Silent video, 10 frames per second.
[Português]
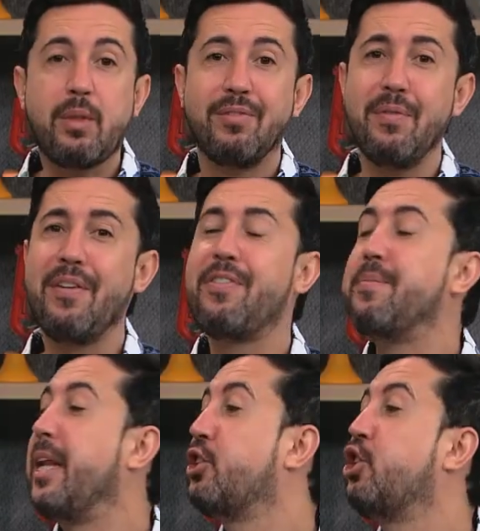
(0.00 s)
Vamos pra
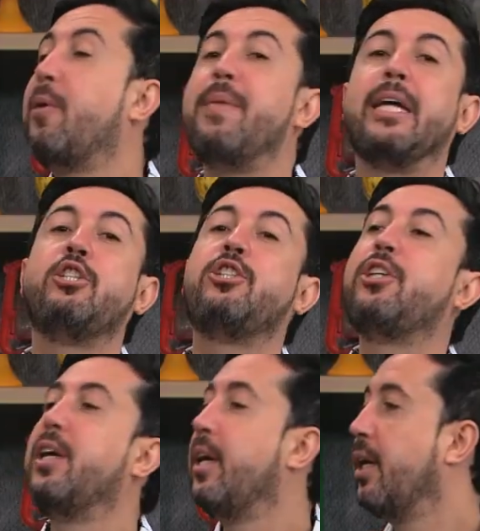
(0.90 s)
família
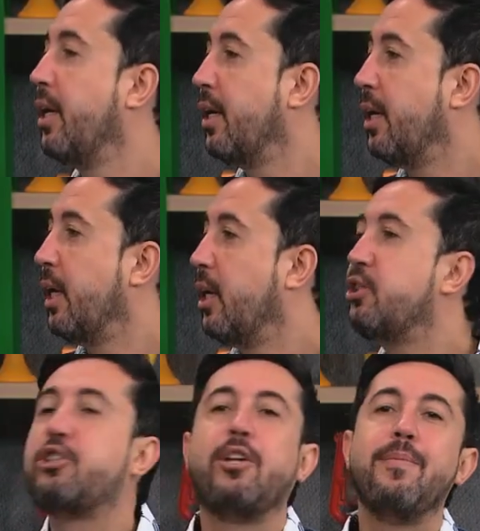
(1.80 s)
Shemesh?
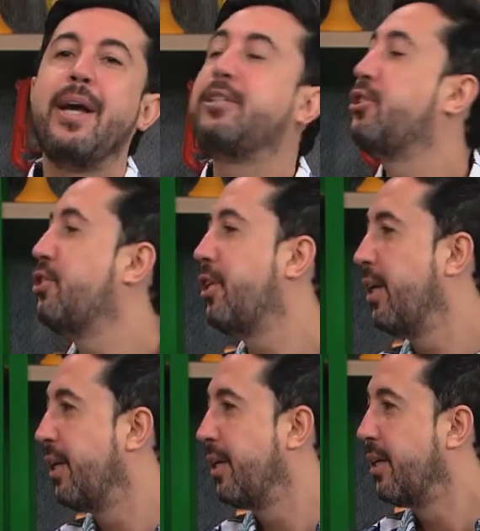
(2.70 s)
Ah! Família